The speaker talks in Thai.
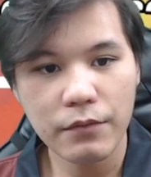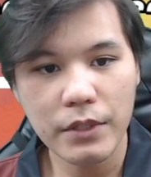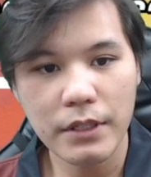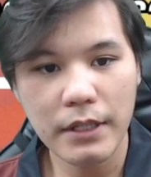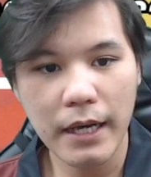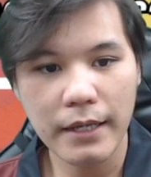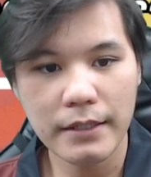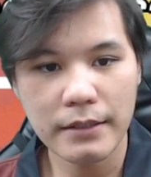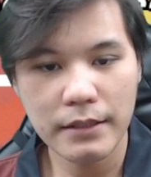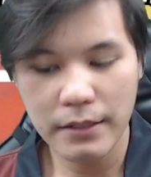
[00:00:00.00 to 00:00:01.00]
ธิตวิธีการ
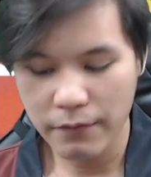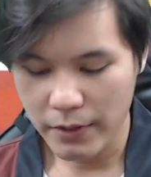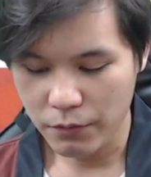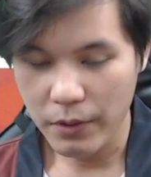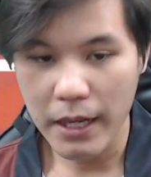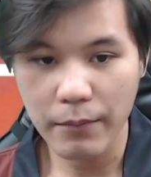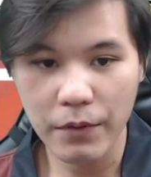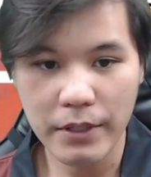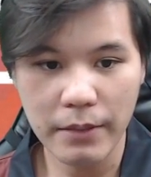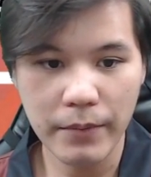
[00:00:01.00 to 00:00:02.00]
ที่ฝ่ายตรงข้าม
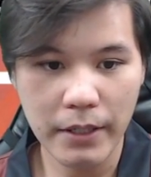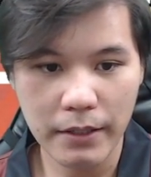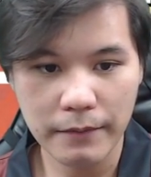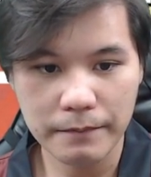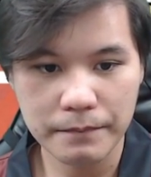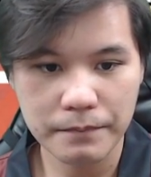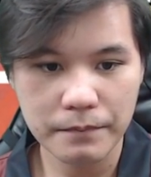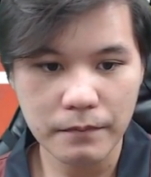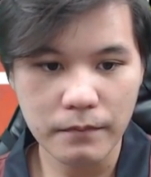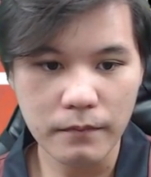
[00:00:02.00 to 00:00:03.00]
เขาเดิมนะฮะ
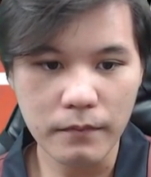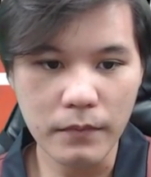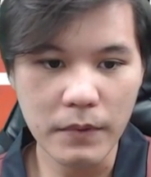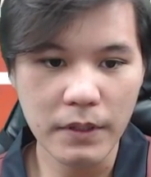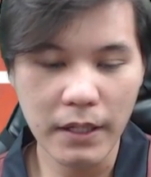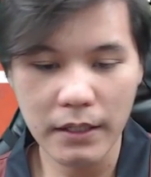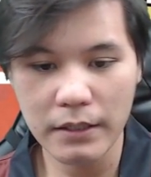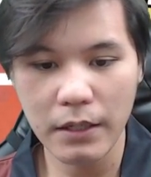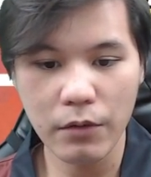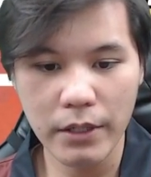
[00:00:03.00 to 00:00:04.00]
เนี่ย
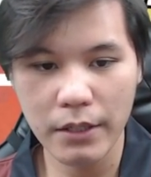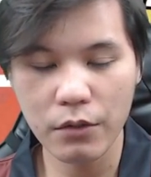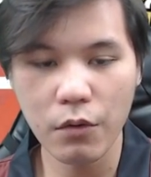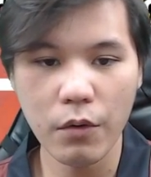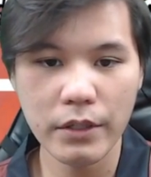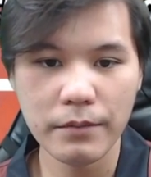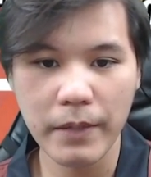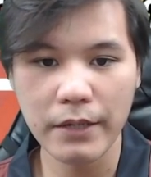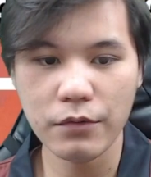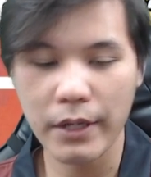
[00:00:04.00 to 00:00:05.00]
คือเราก็เดินโคนขึ้
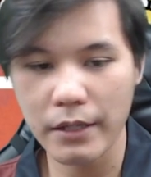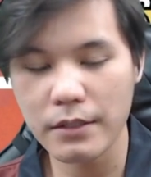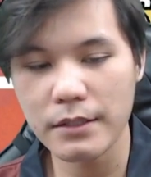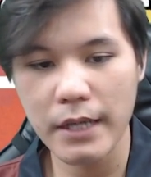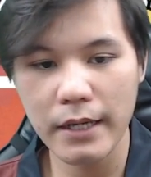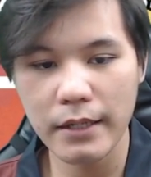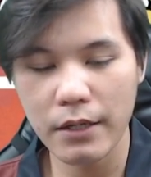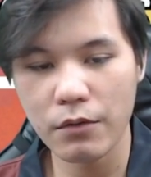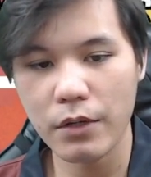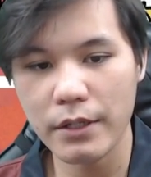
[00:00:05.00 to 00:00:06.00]
นไปส่วนใหญ่ก็จะใช้
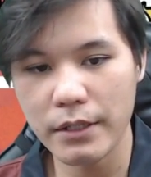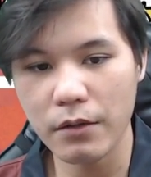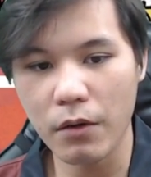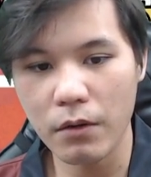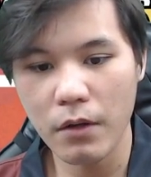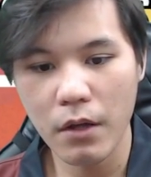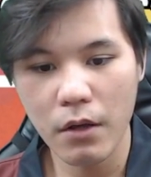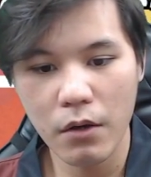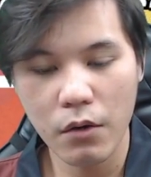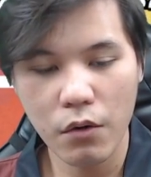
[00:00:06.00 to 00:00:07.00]
ในกรณีของ
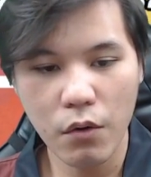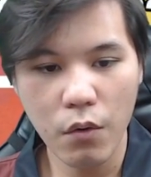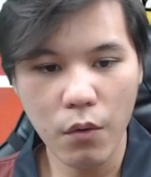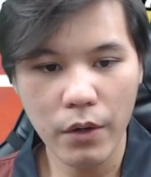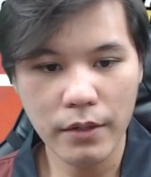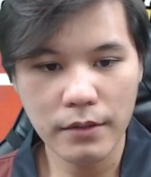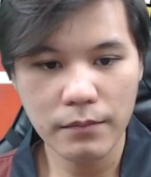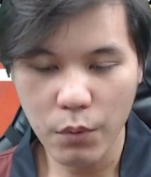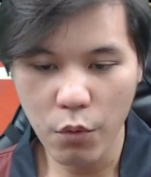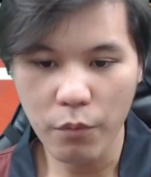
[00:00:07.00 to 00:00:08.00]
โคน
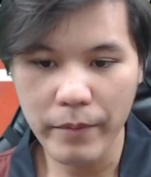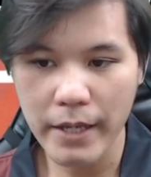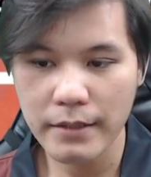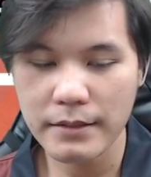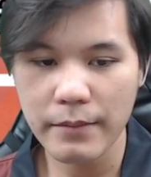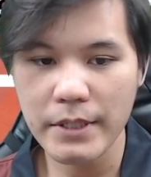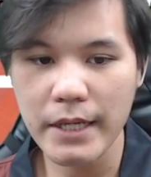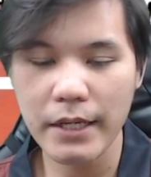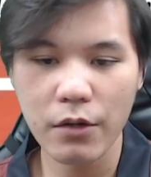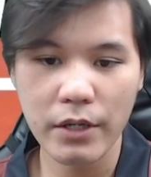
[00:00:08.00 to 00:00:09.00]
ปลูกเม็ด จะไม่
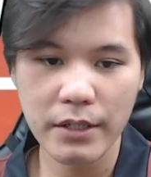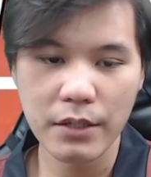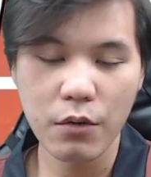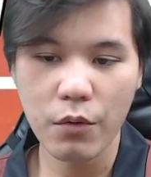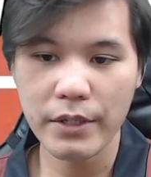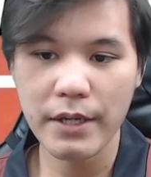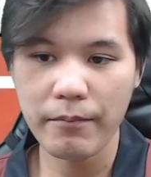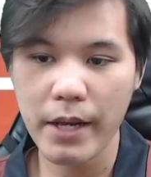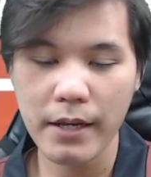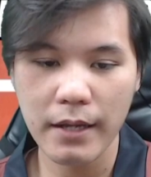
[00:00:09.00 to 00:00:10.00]
ใช่ในกรณีโคนเที
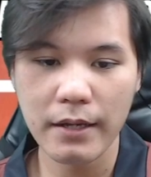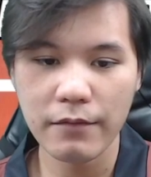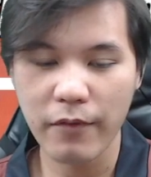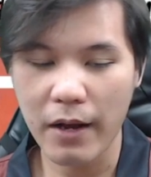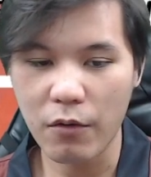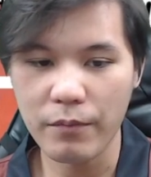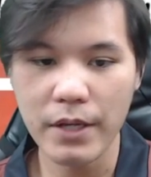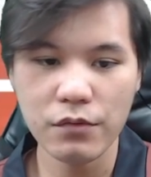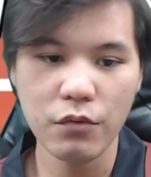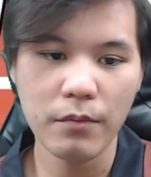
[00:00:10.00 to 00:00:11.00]
ยมเม็ดนะในฝั่งของ
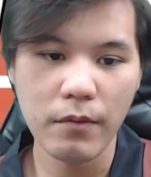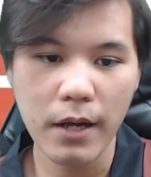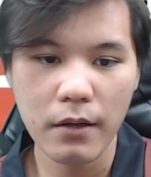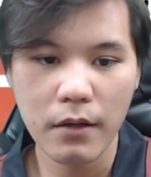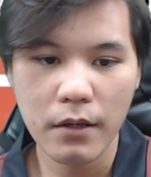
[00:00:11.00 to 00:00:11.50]
เบี้ยสูงเพราะว่า